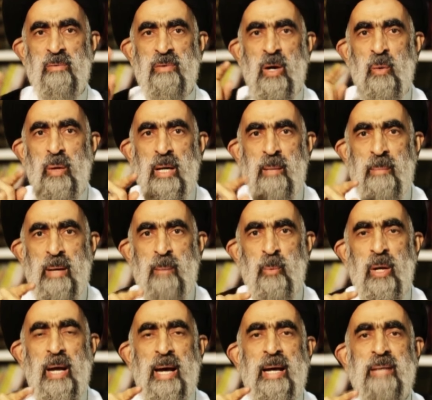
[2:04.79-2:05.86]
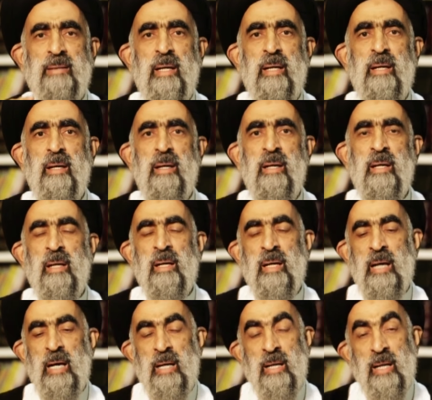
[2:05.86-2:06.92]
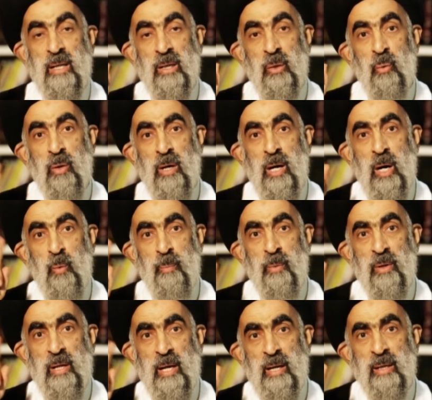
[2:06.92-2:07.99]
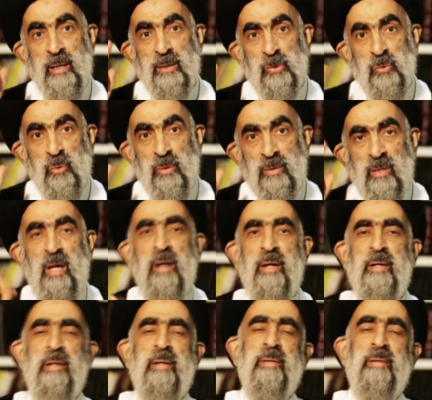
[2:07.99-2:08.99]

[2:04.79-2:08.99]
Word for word: فهو الإمام العادل الذي يقاوم ذلك السلطان